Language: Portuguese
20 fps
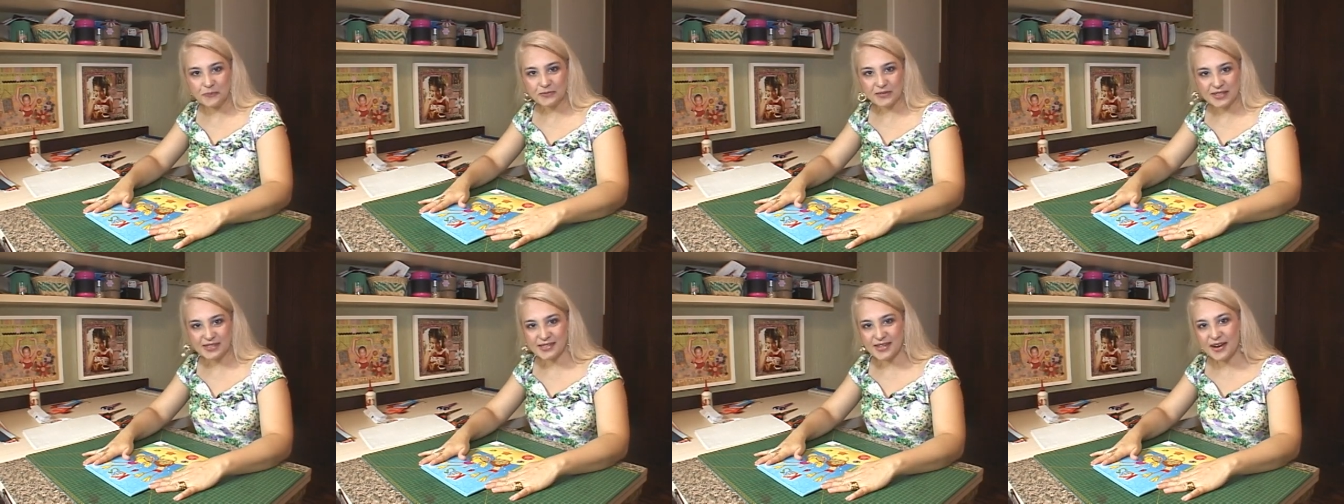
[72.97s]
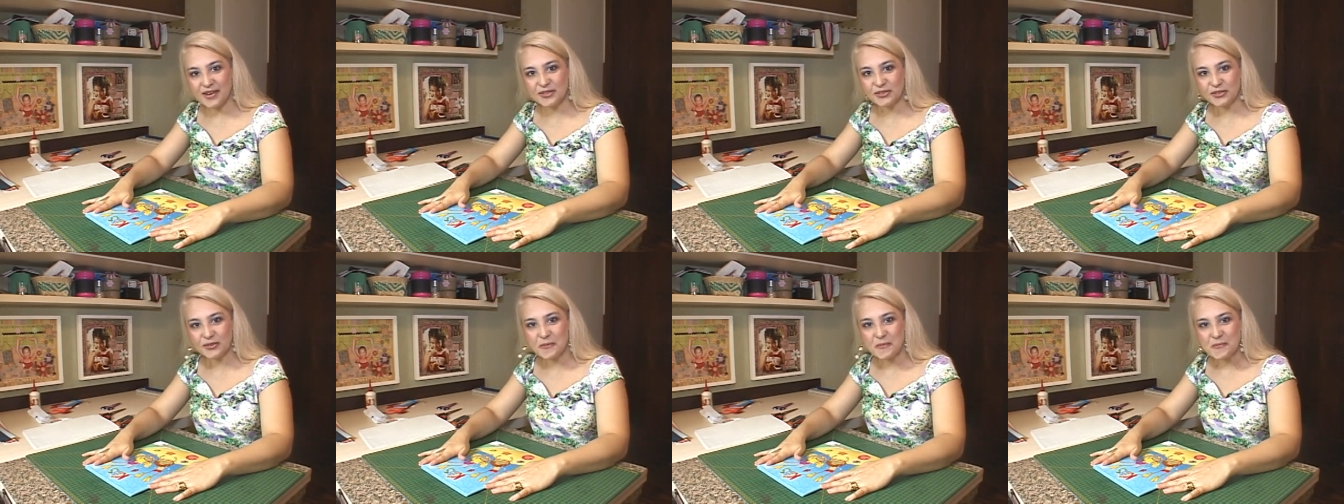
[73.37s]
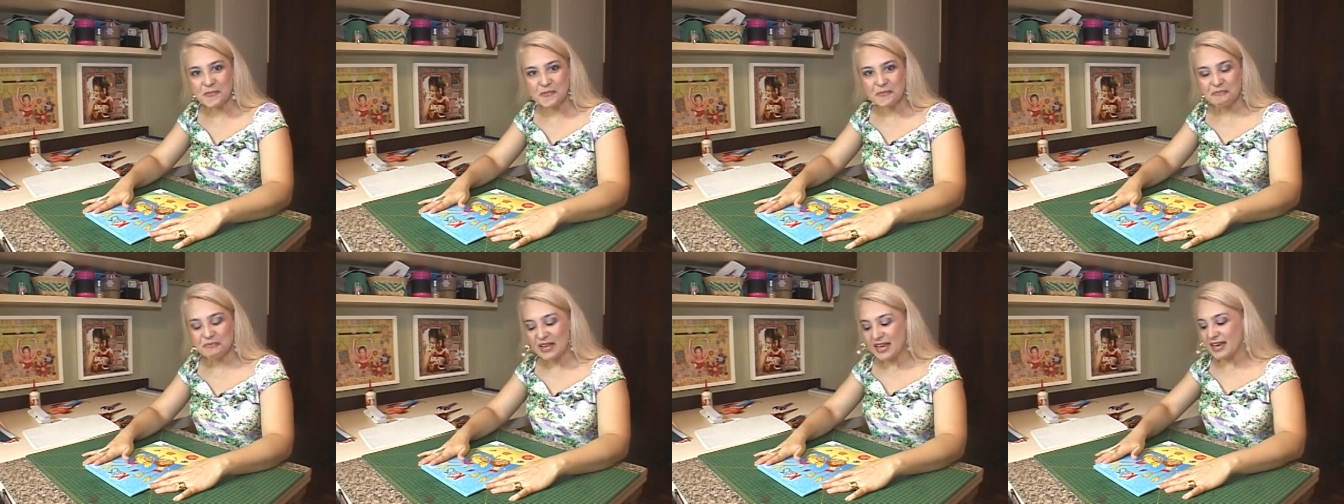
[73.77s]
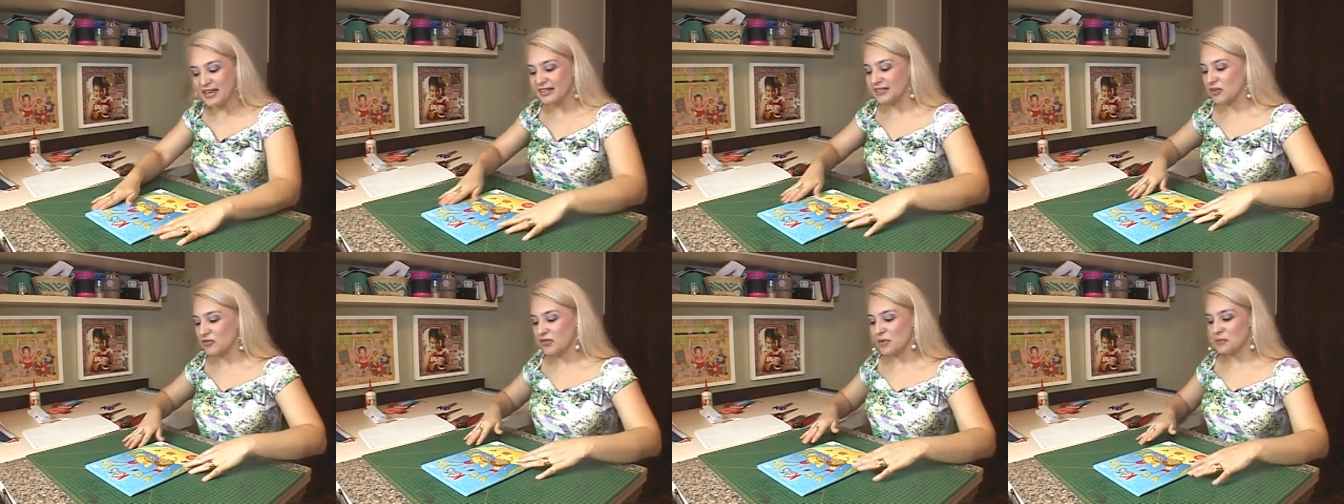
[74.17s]
tá certo?
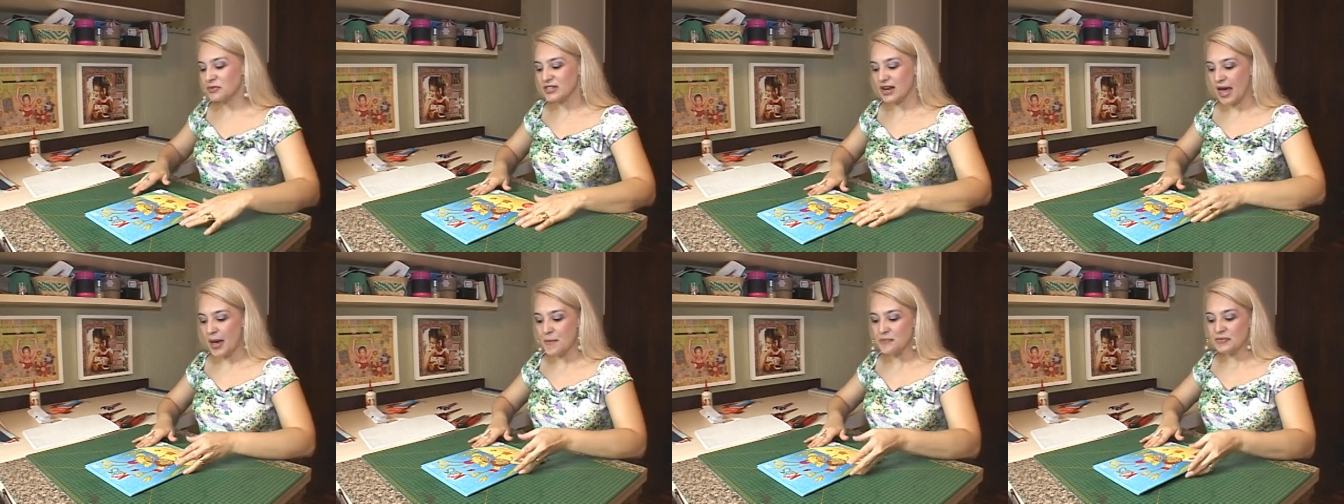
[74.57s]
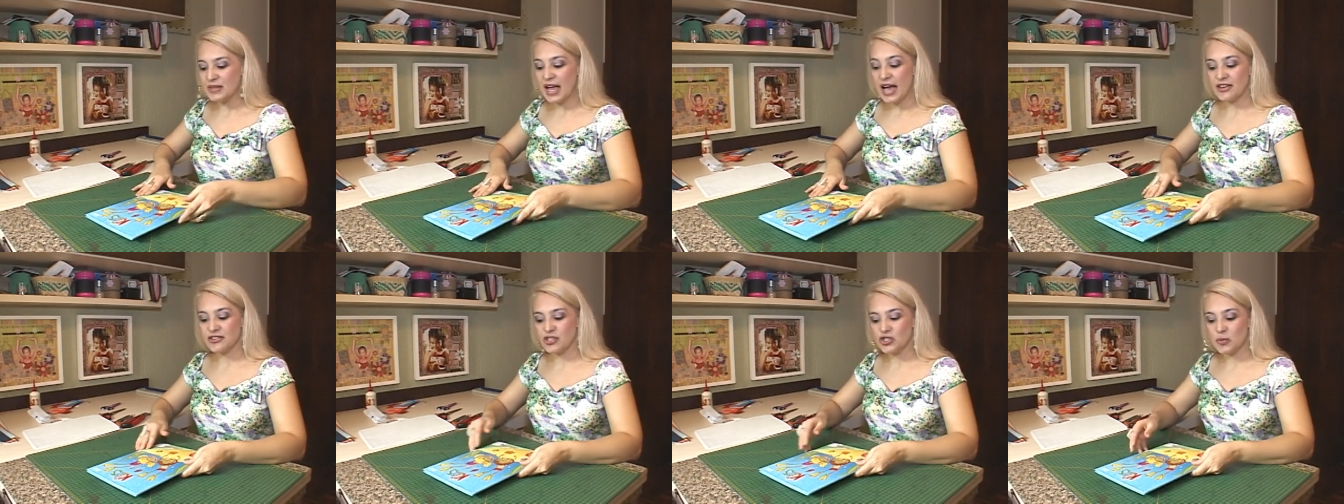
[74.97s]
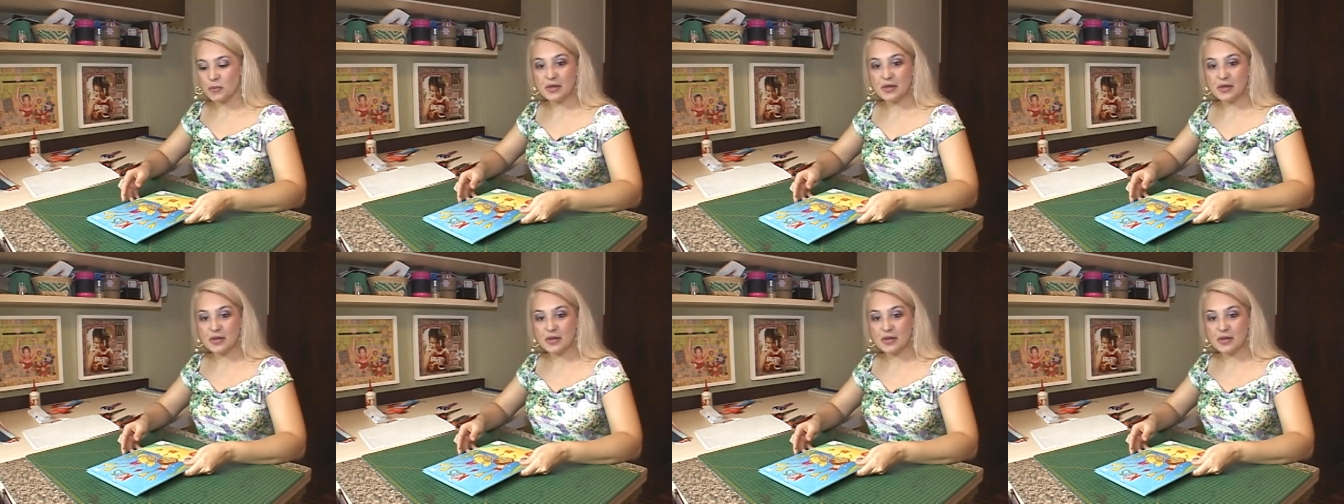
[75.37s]
Então vamos lá. A gente